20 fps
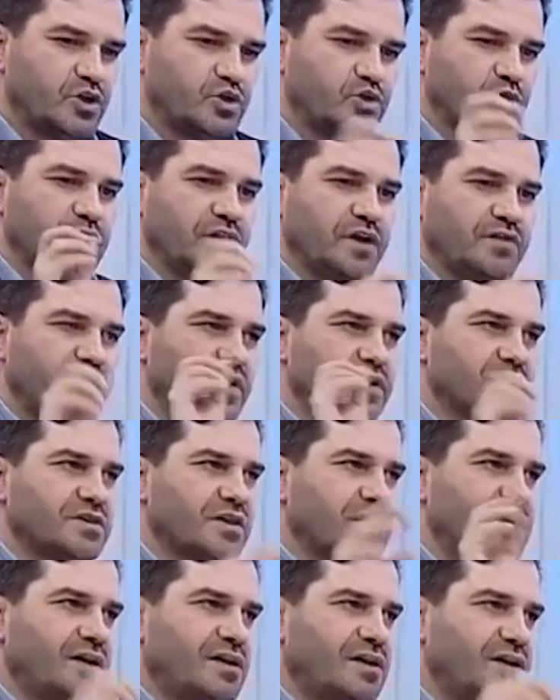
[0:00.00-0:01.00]
Şu kadar
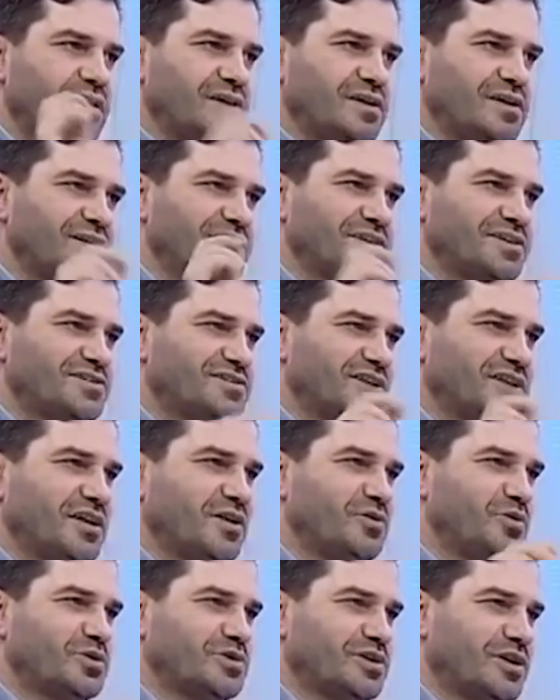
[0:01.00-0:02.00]
fazla e,
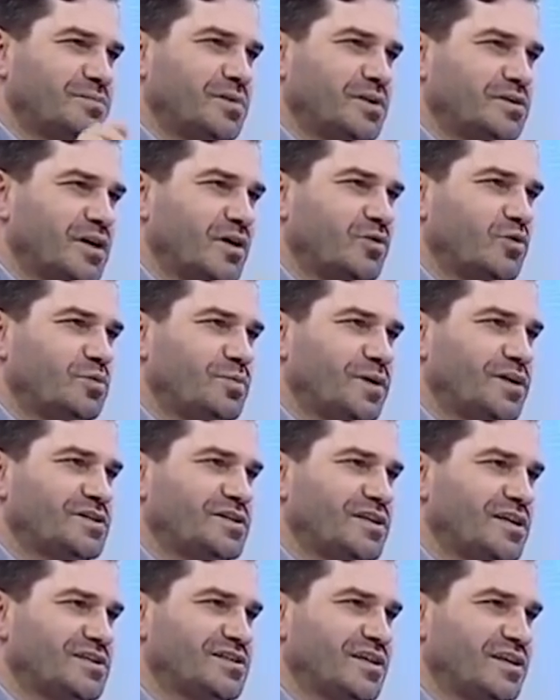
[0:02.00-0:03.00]
sanal ortamda tavuğu
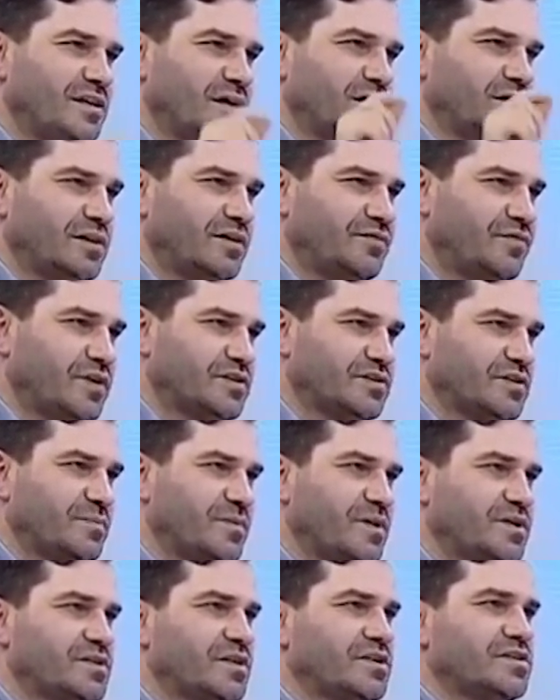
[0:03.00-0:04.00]
beslersen ne kadar
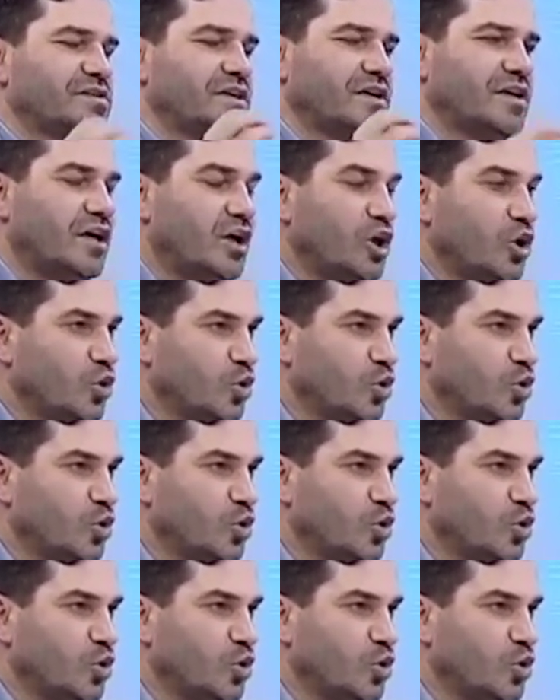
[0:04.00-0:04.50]
fazla beslersen